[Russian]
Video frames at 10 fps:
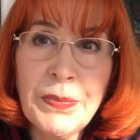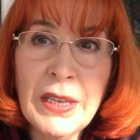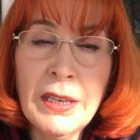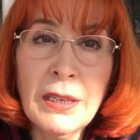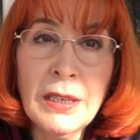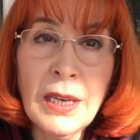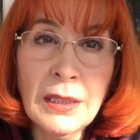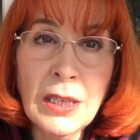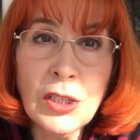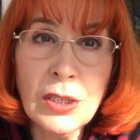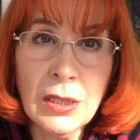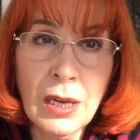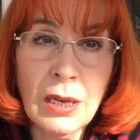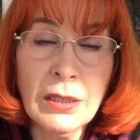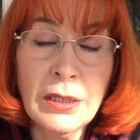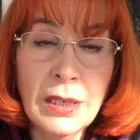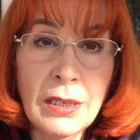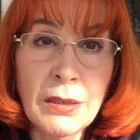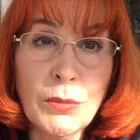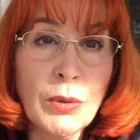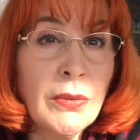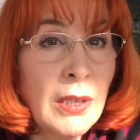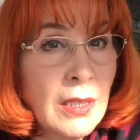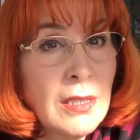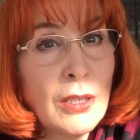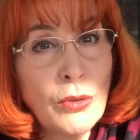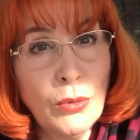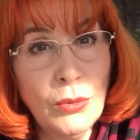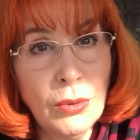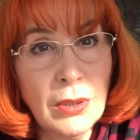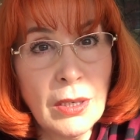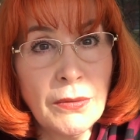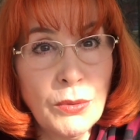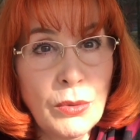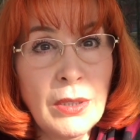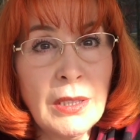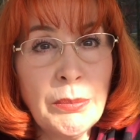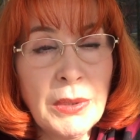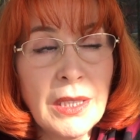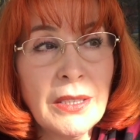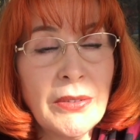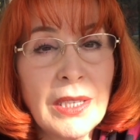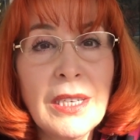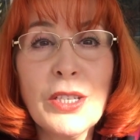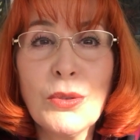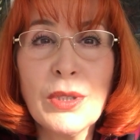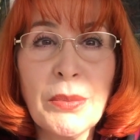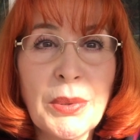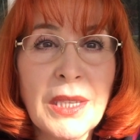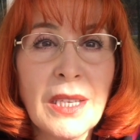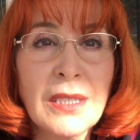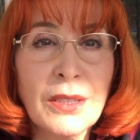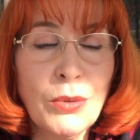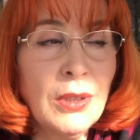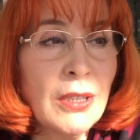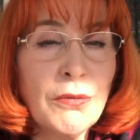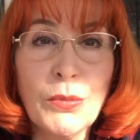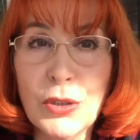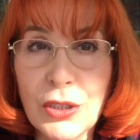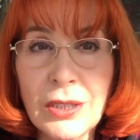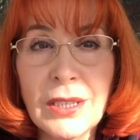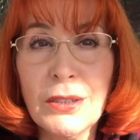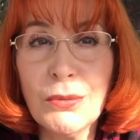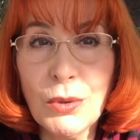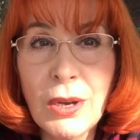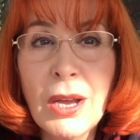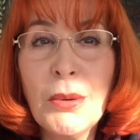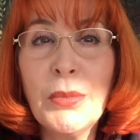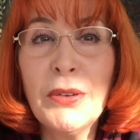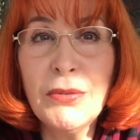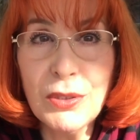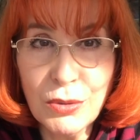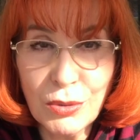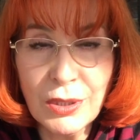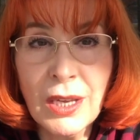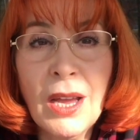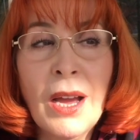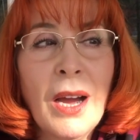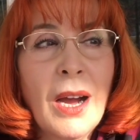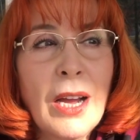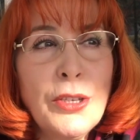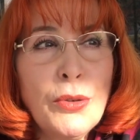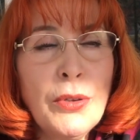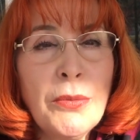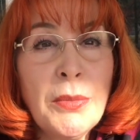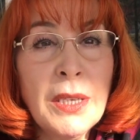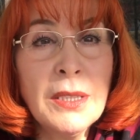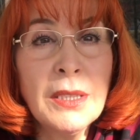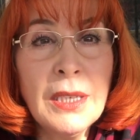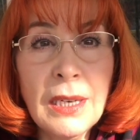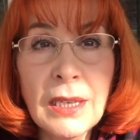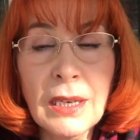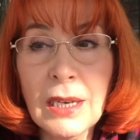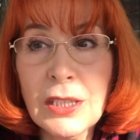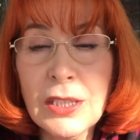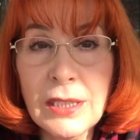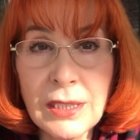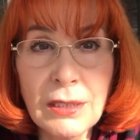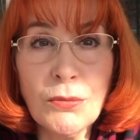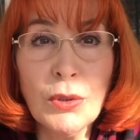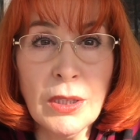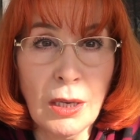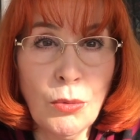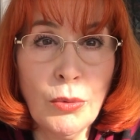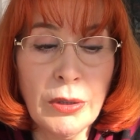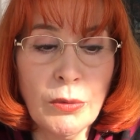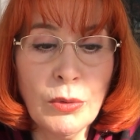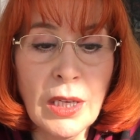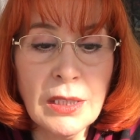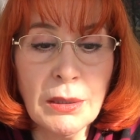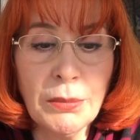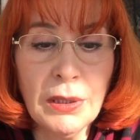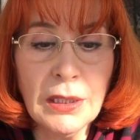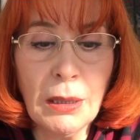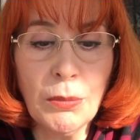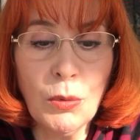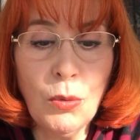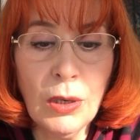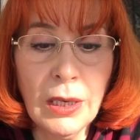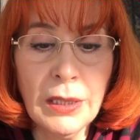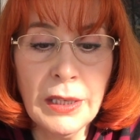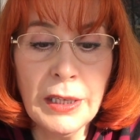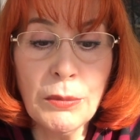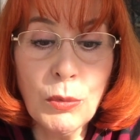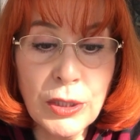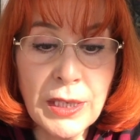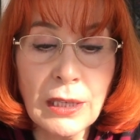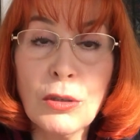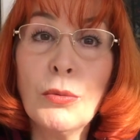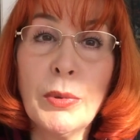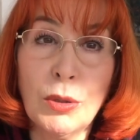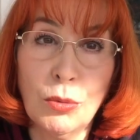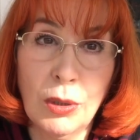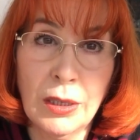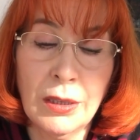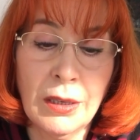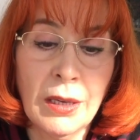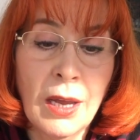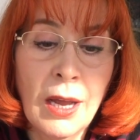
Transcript: И я нашла гриль буквально за 100 долларов. Ну и мы договорились, что за 15 долларов мужчина его привезет. Хочу иметь гриль на каждый день вот такой. У нас-то был там угольный, и мой зять любит угольный.